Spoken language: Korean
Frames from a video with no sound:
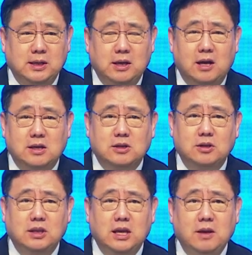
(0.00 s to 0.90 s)
아,
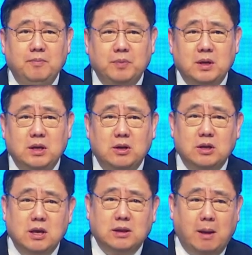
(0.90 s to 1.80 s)
그런데
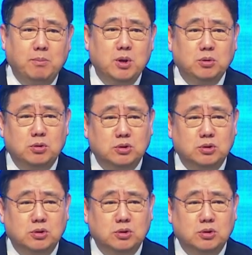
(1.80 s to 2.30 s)
이렇게 단면으로